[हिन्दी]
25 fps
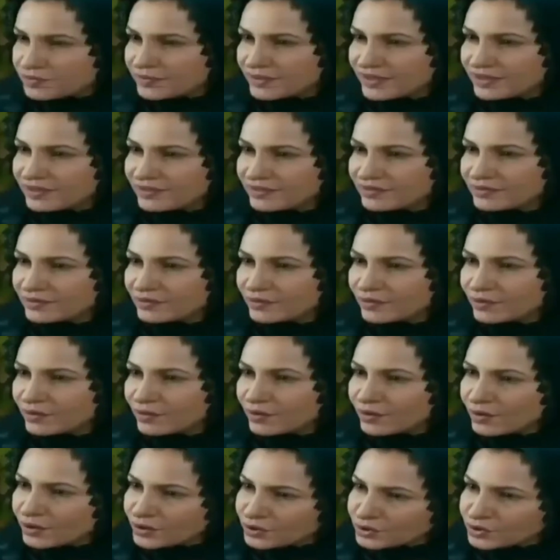मुझ
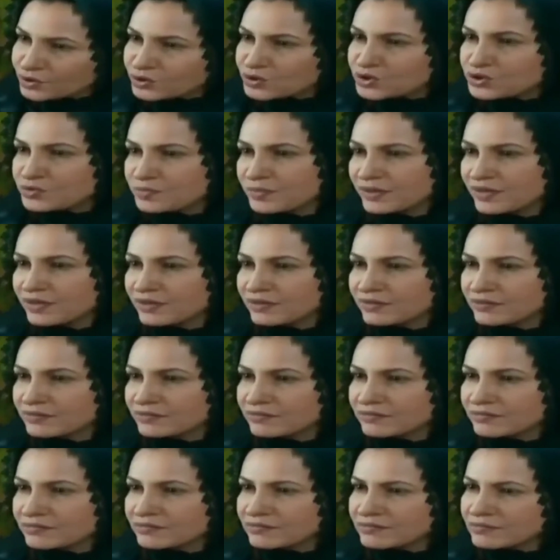में और तुझ में
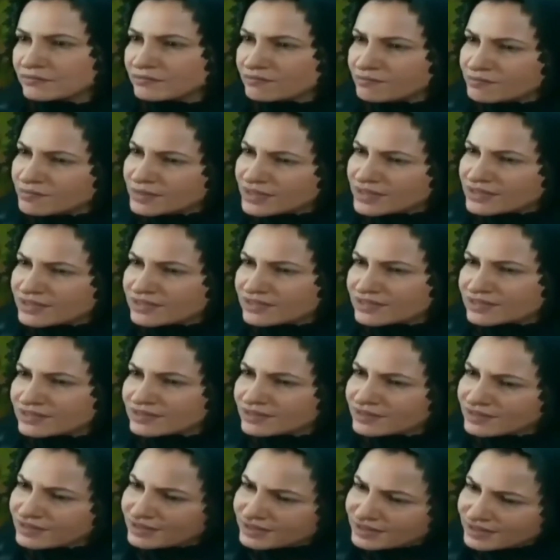बस
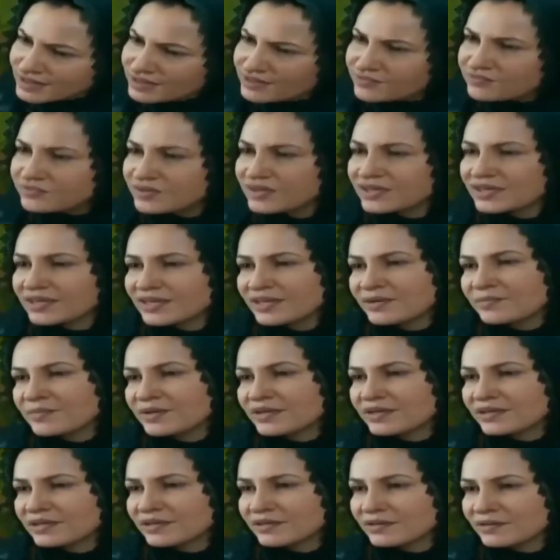यही फर्क
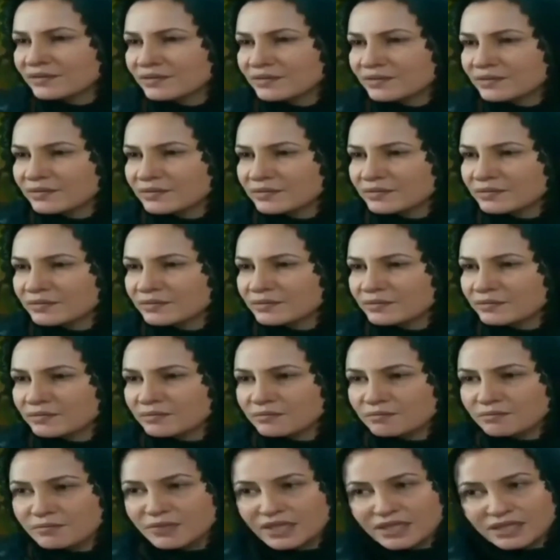है बेटा
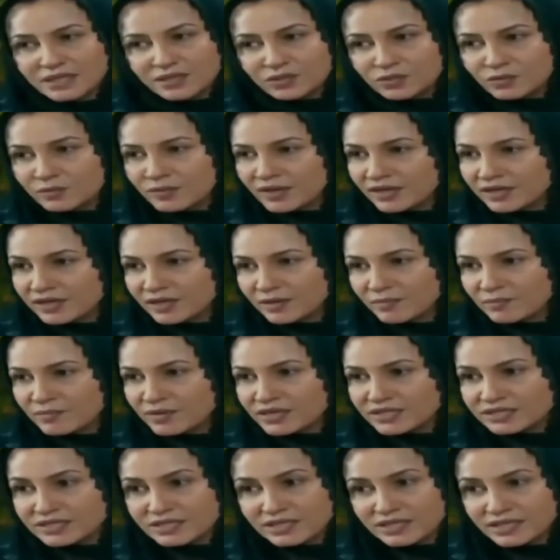मैंने तुम्हारे
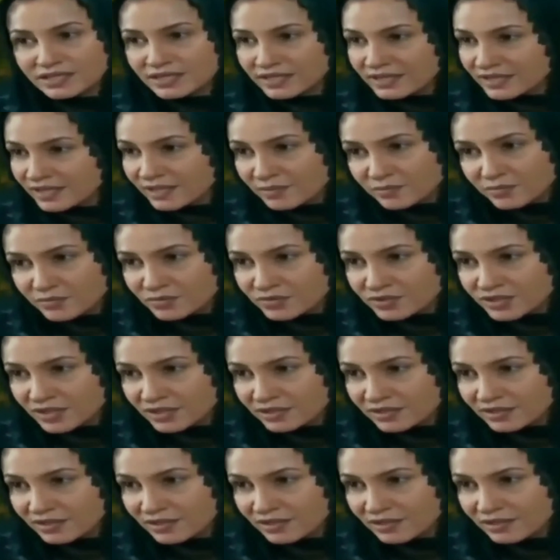अब्बा से ये नहीं
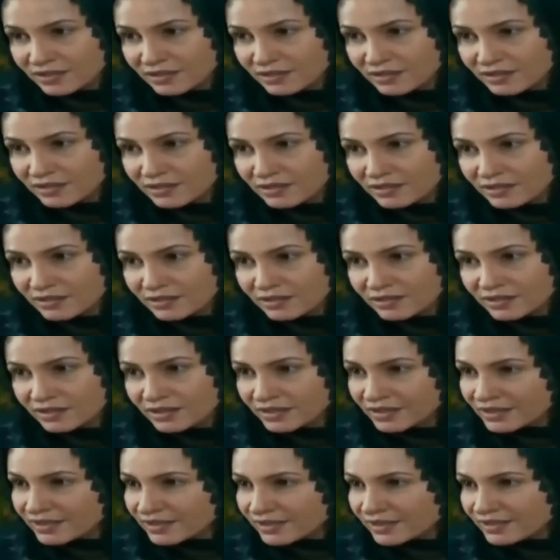पूछा था
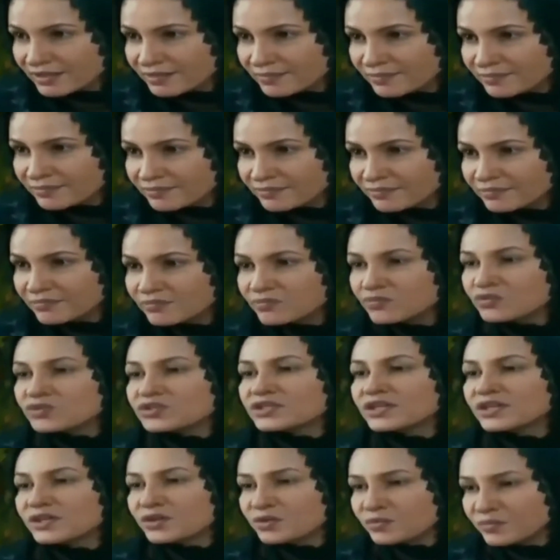कि ये
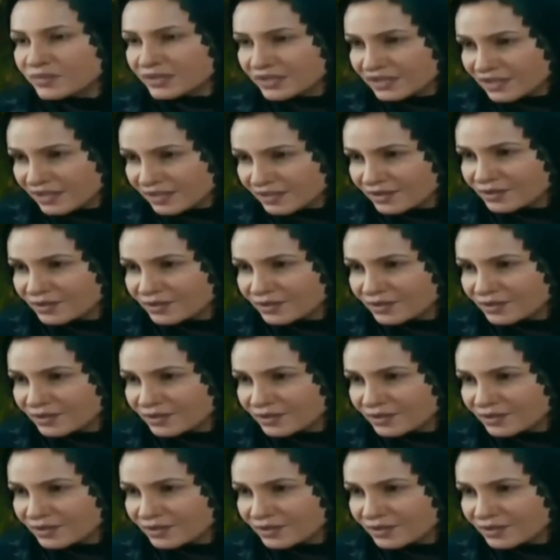मुझे क्यों